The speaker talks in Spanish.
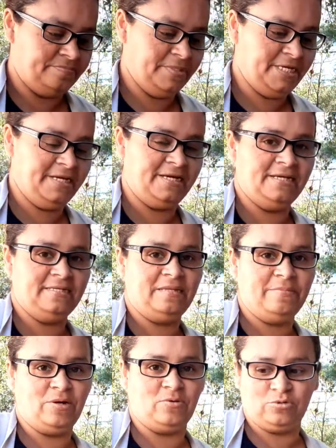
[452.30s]
Miren,
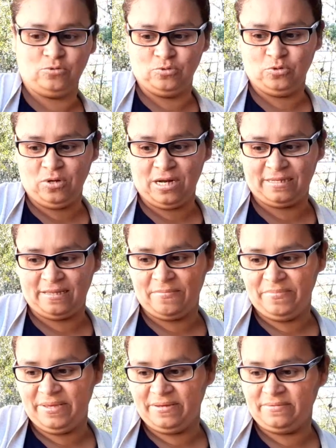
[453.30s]
este me costó un dólar
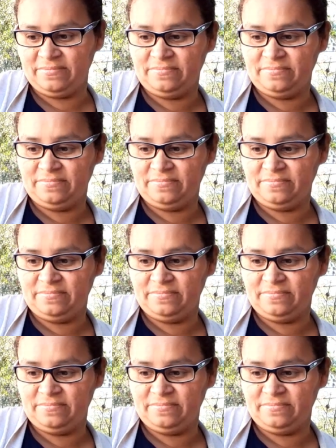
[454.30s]
también.